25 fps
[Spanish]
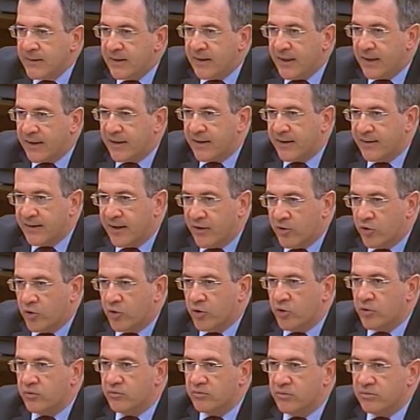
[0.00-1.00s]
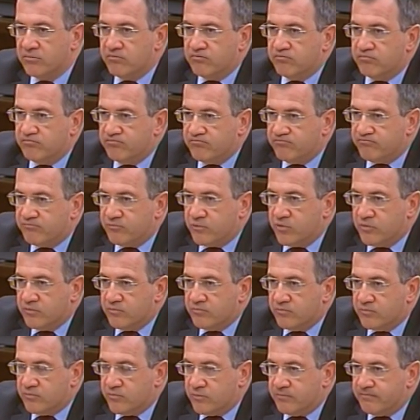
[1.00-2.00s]
ha quedado mm,
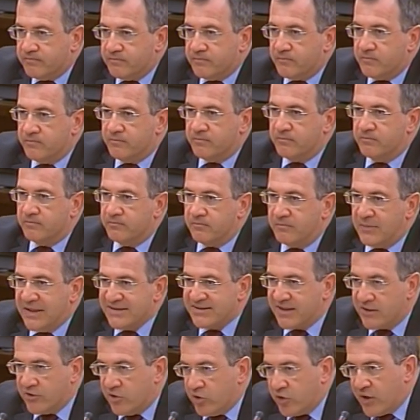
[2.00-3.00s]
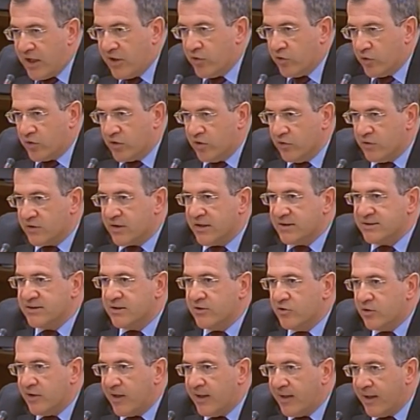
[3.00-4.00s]
mm, más ignorado que lo que ha
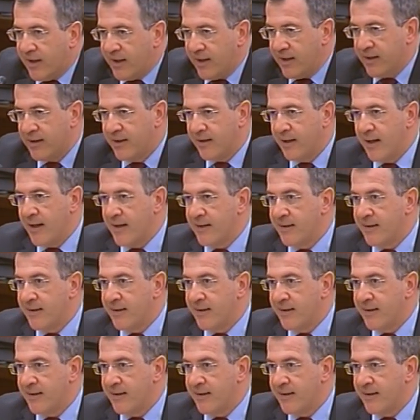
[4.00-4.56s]
sido la,